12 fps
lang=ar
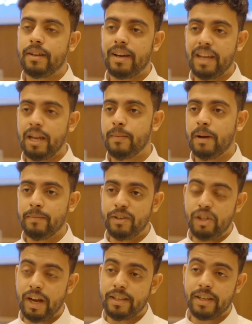قيمة من
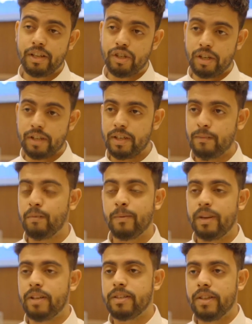جهازك الشخصي
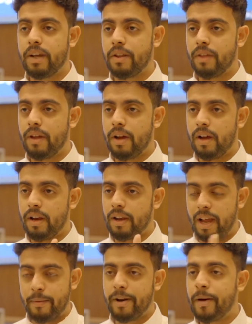ممكن يستعرض
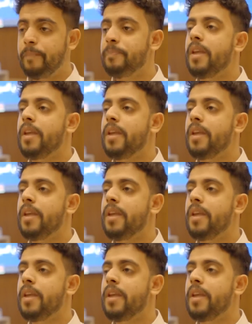الكاميرا